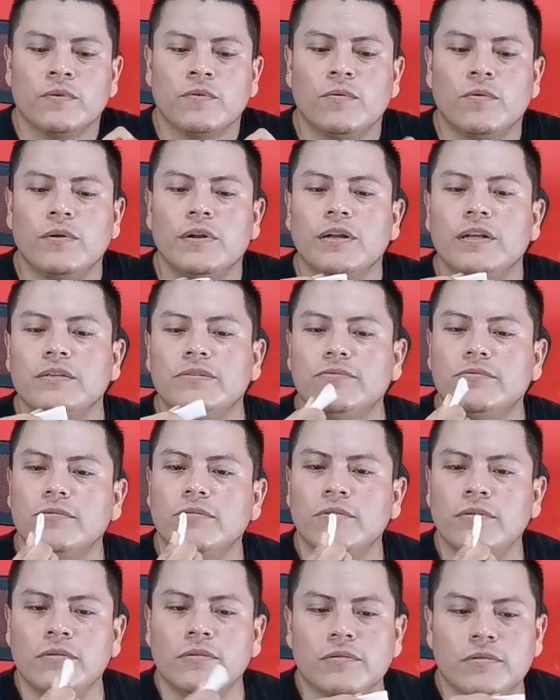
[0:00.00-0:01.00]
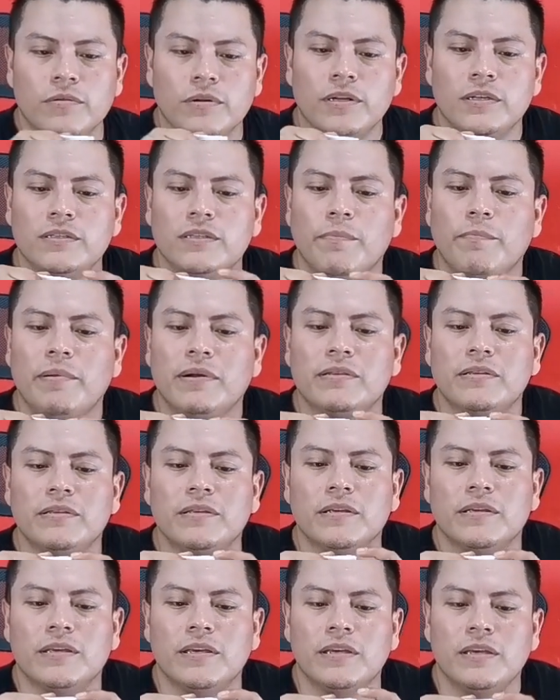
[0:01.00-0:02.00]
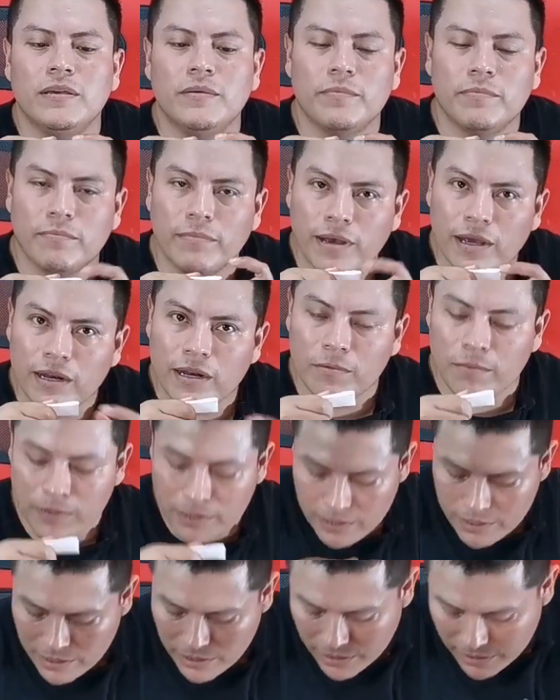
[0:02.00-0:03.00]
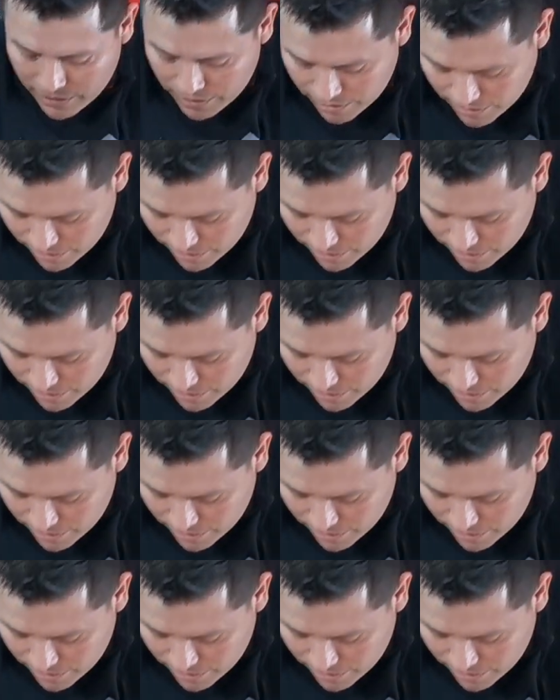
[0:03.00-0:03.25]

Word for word: con esto, con esta parte de aquí, van a abrir